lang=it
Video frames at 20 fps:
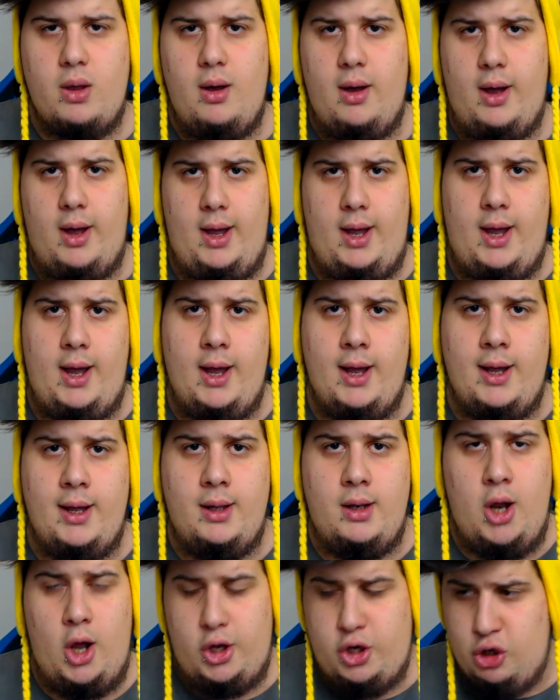Eh,
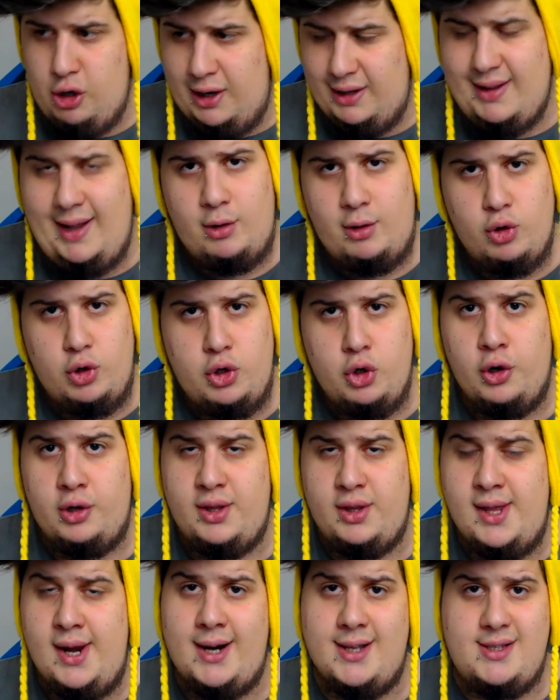no, io la tengo in
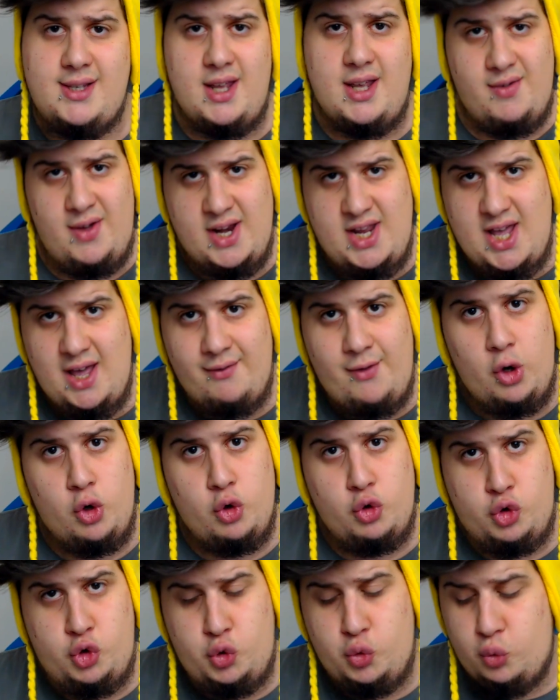ordine la scrivania, ve
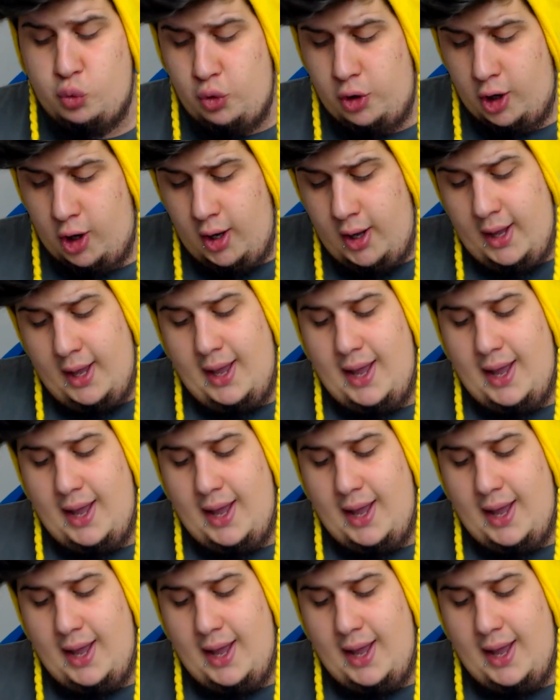lo giuro.